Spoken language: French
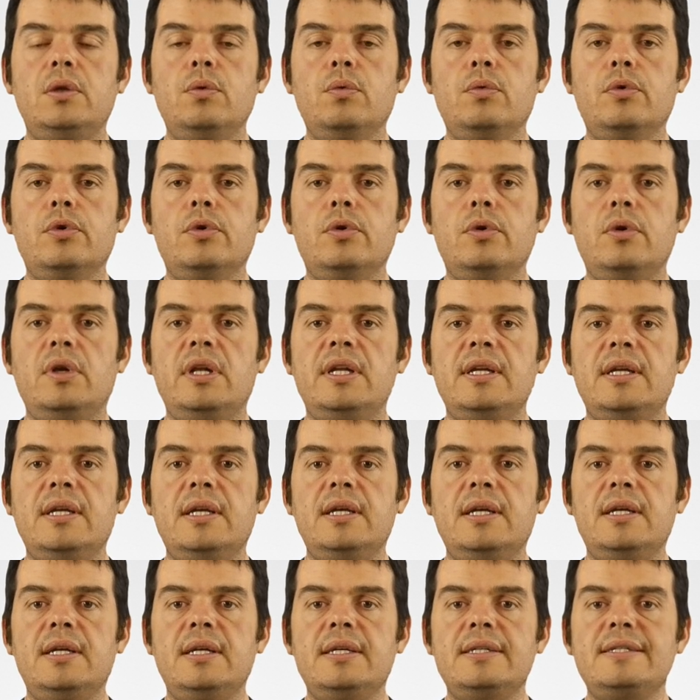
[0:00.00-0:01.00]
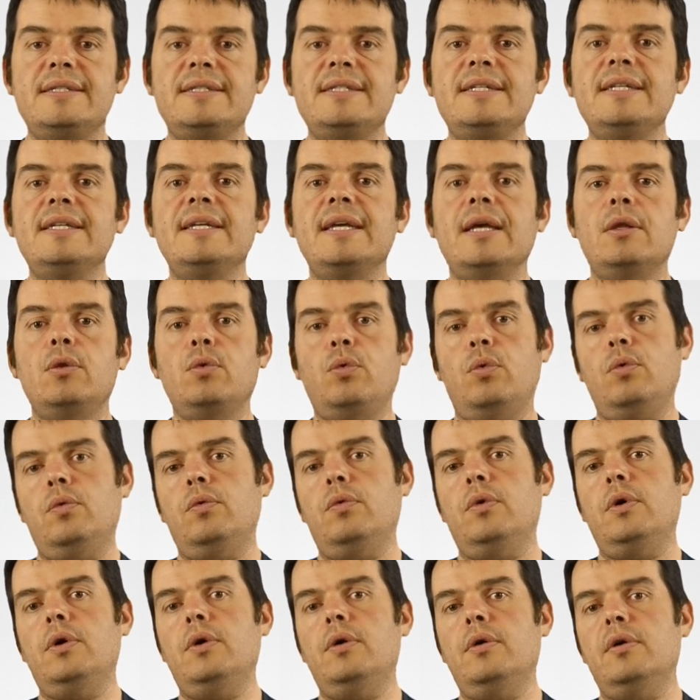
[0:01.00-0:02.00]
donc euh, les six canaux
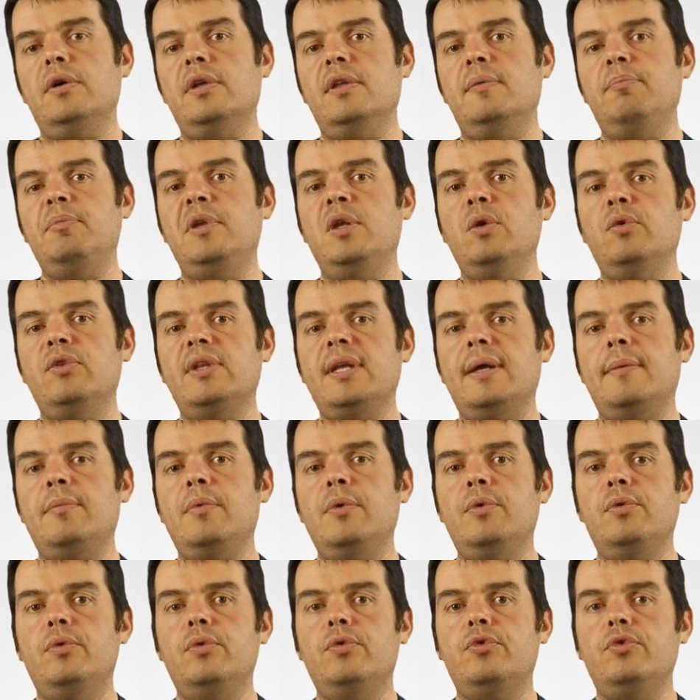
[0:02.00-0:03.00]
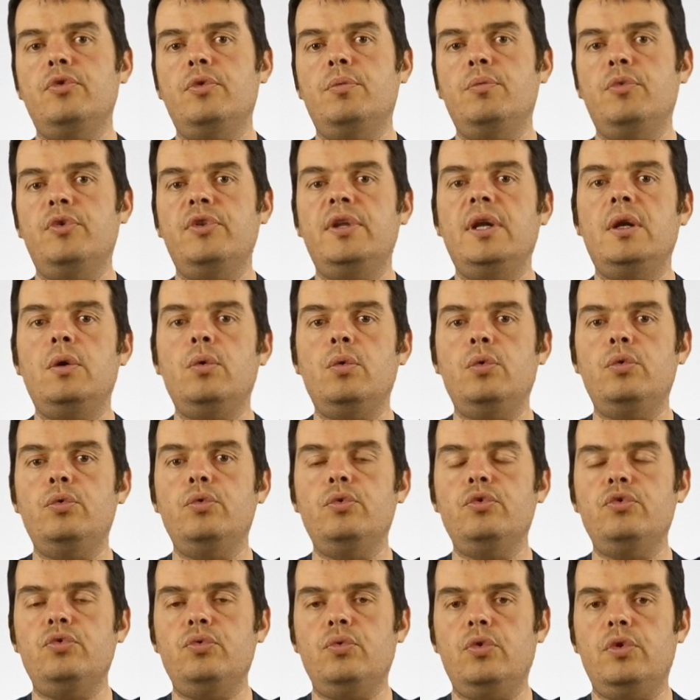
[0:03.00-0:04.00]
pilotables de ce modèle eau
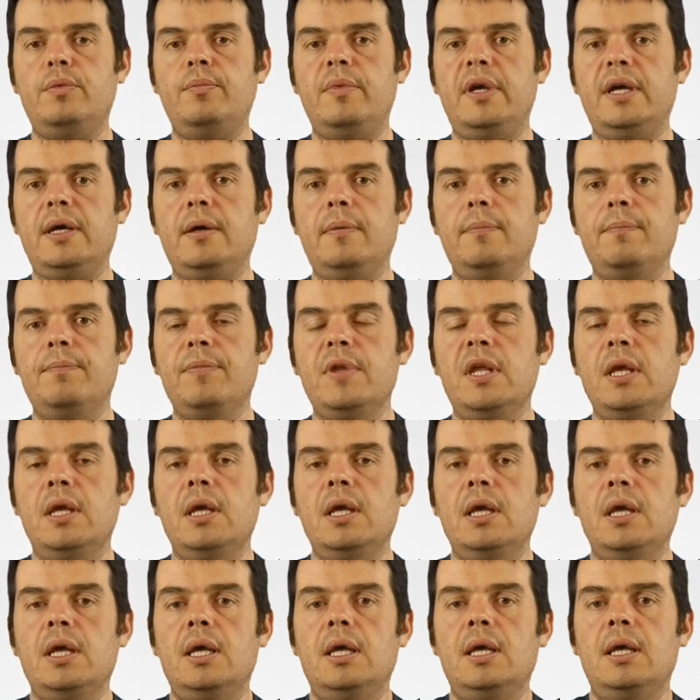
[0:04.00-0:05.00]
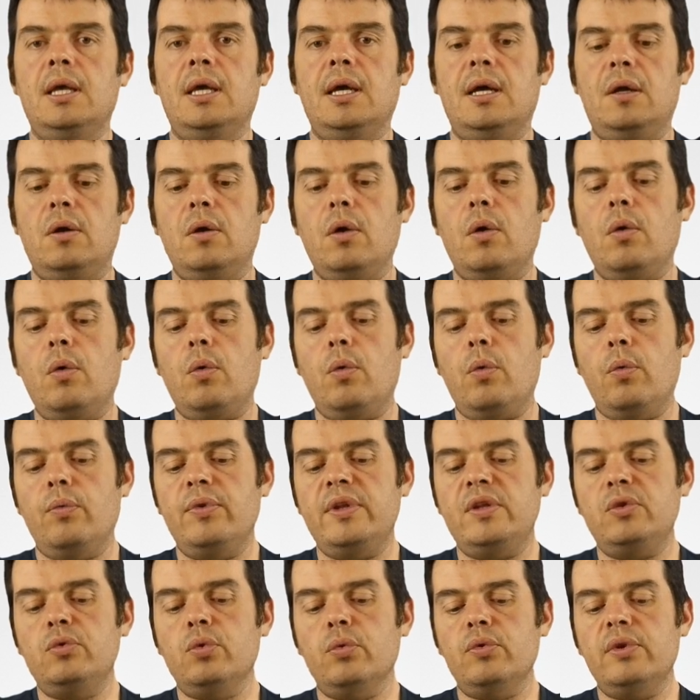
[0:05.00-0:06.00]
douce ou eau de mer. Alors,
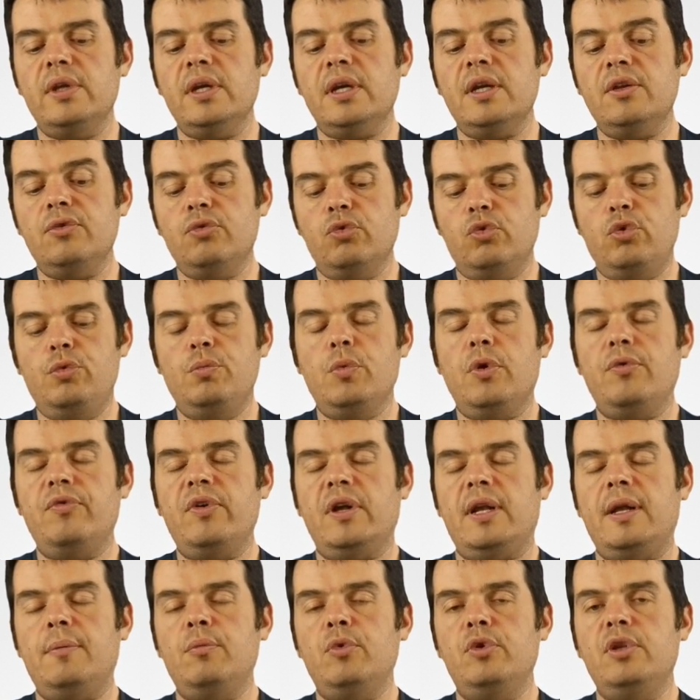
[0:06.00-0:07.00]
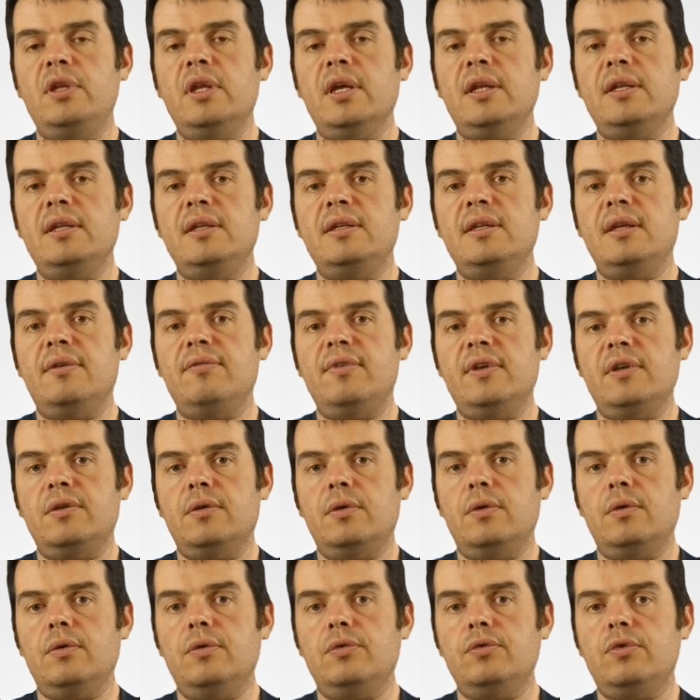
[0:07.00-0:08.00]
on est tourné résolument vers la modernité
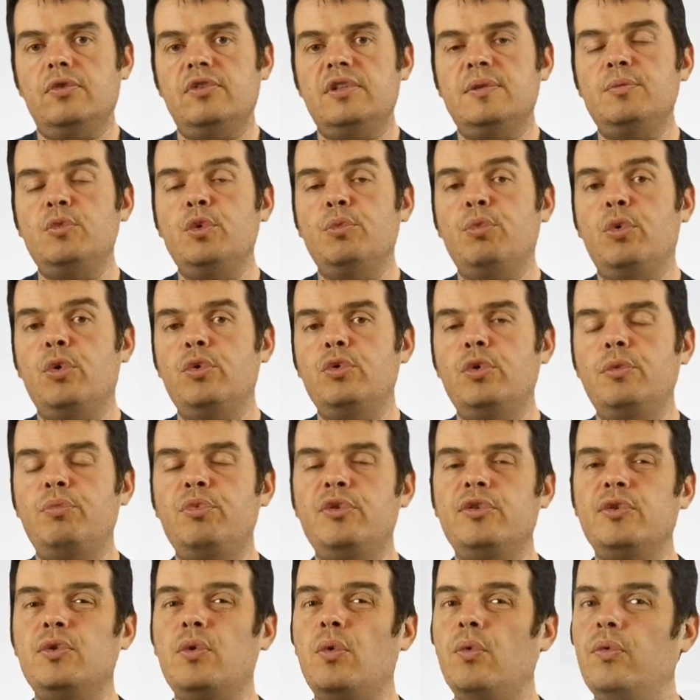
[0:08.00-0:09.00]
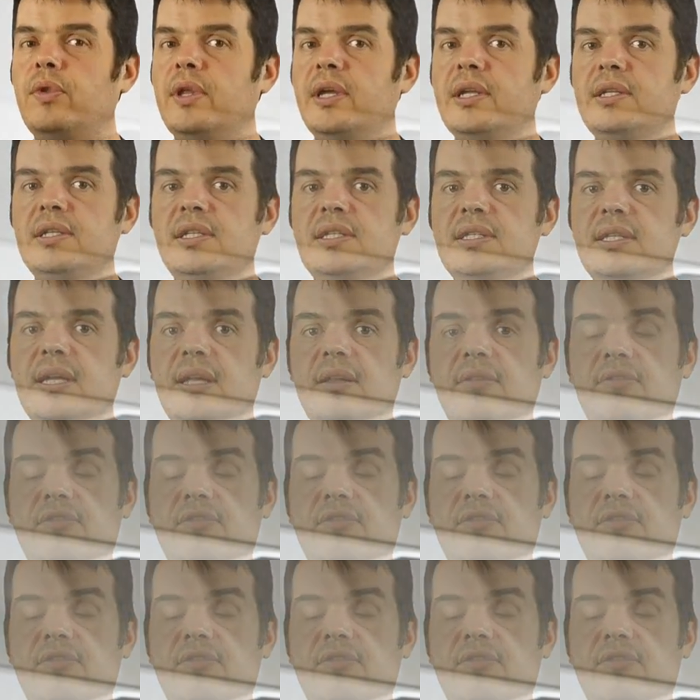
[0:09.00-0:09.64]
avec euh, ce type de produit puisqu'on a un design